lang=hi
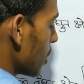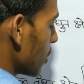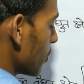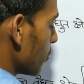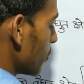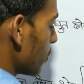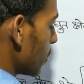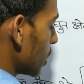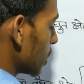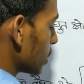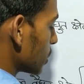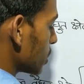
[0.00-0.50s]

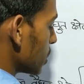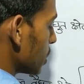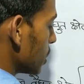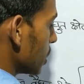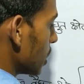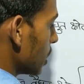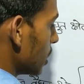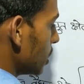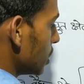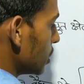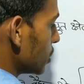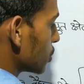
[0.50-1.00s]
प्लस
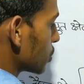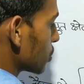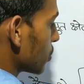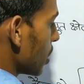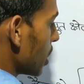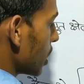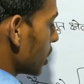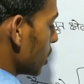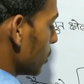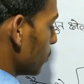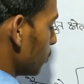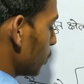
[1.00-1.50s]
यल
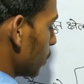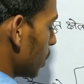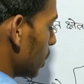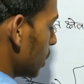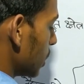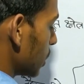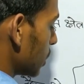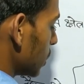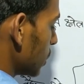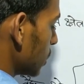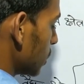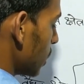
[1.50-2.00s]
स्क्वायर ये पूरा
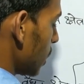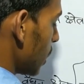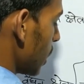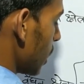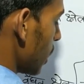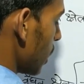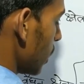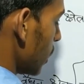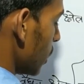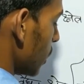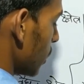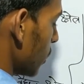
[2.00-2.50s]
लिख लेते
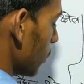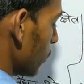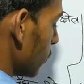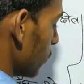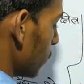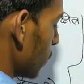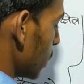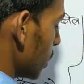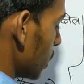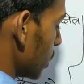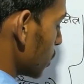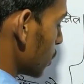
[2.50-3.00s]
हैं
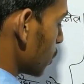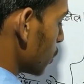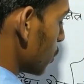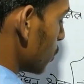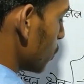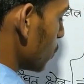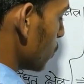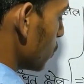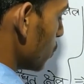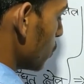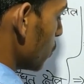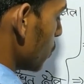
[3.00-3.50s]
प्लस
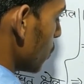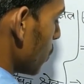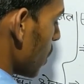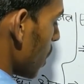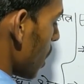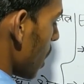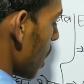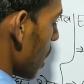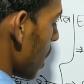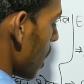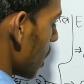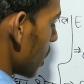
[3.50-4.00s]
टू
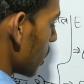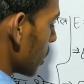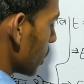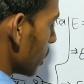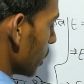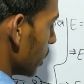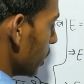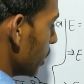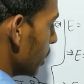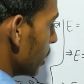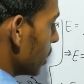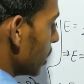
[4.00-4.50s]
आर
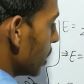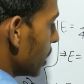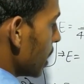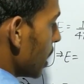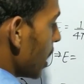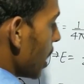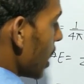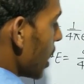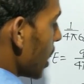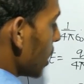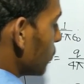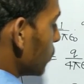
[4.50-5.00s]
यल
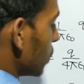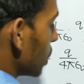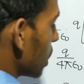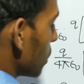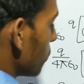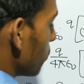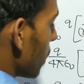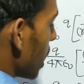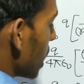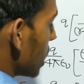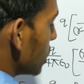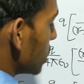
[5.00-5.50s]
अब
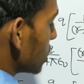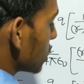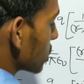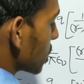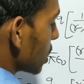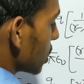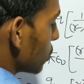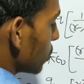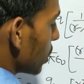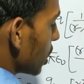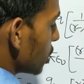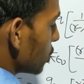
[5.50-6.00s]
देखिए माइनस
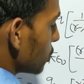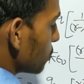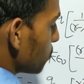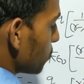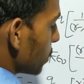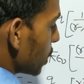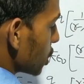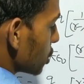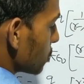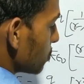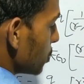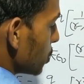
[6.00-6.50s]
का गुड़ा इस
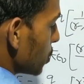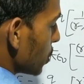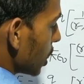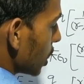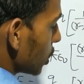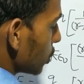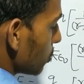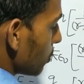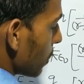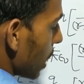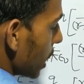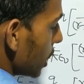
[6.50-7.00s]
प्लस में
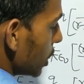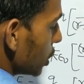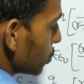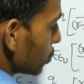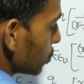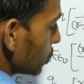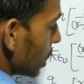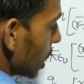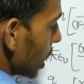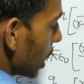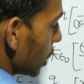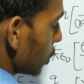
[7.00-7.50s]
होगा तो
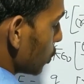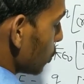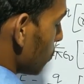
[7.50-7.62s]
माइनस हो जाएगा तो